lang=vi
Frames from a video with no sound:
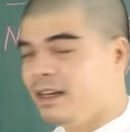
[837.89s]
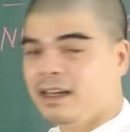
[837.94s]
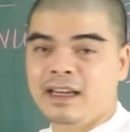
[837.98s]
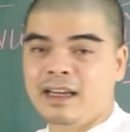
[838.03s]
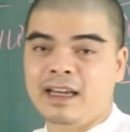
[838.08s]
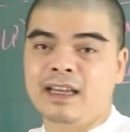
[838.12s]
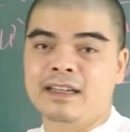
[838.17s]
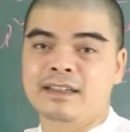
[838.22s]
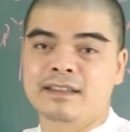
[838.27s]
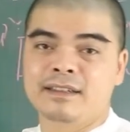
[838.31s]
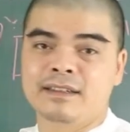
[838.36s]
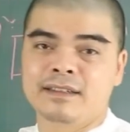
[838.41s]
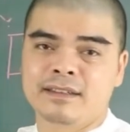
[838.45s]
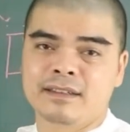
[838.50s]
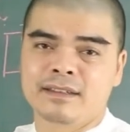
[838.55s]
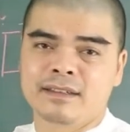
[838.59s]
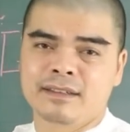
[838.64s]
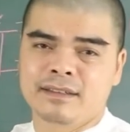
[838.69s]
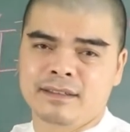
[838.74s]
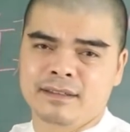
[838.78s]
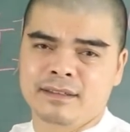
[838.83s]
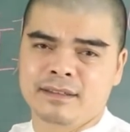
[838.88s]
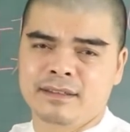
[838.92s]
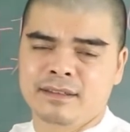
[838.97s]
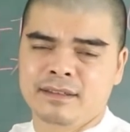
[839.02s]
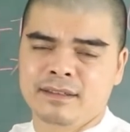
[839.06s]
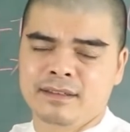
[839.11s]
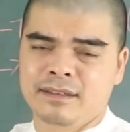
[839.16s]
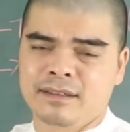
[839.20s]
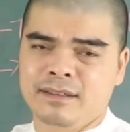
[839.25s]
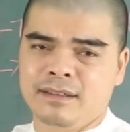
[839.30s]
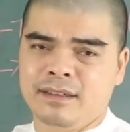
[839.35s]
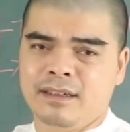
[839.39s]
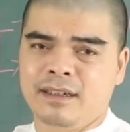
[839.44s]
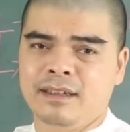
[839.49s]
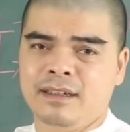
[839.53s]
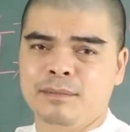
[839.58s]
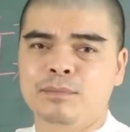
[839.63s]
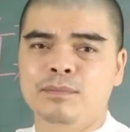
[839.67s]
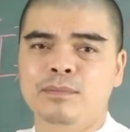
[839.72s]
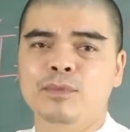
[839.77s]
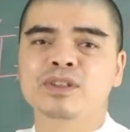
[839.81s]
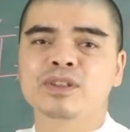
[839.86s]
hạn
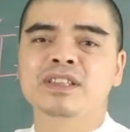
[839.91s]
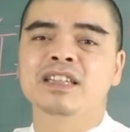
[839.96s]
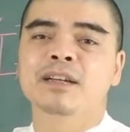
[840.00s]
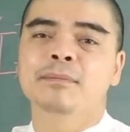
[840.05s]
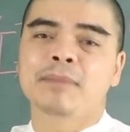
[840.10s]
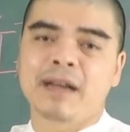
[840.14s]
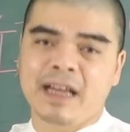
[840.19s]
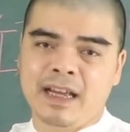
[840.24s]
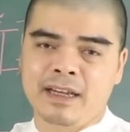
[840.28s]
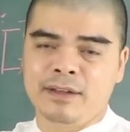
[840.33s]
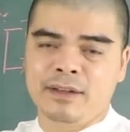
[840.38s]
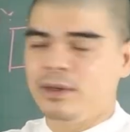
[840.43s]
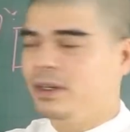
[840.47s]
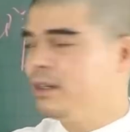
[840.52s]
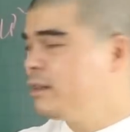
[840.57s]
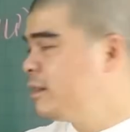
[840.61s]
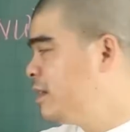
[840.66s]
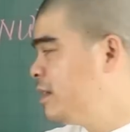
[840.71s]
4953, đúng không ạ?